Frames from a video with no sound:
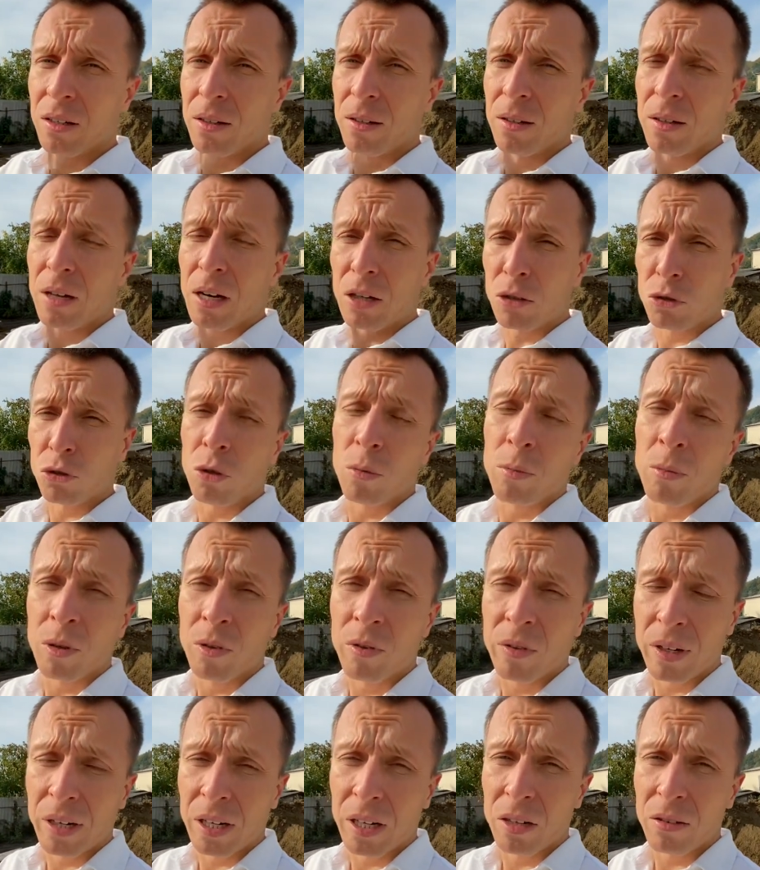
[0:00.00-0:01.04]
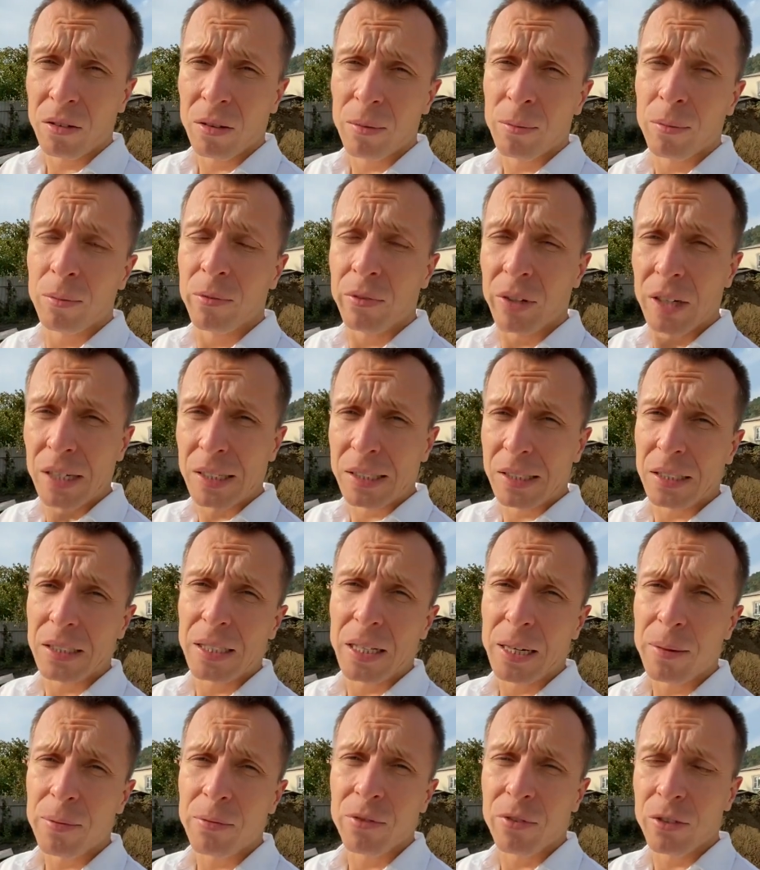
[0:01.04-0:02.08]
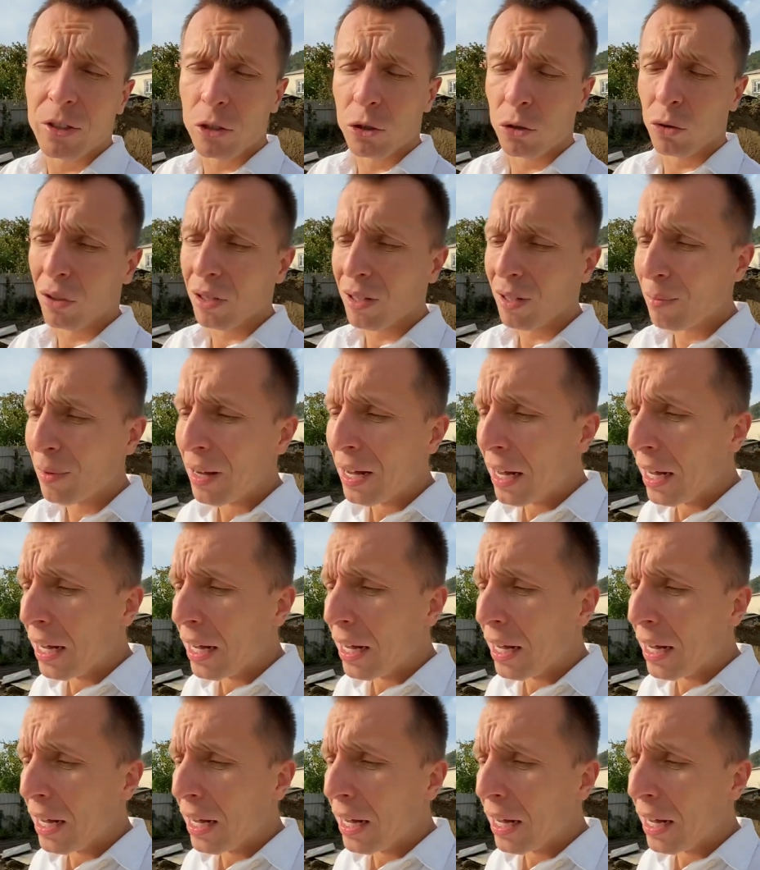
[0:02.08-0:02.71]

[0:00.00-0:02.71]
о котором мы говорили вам, Велет 7, в Веселом.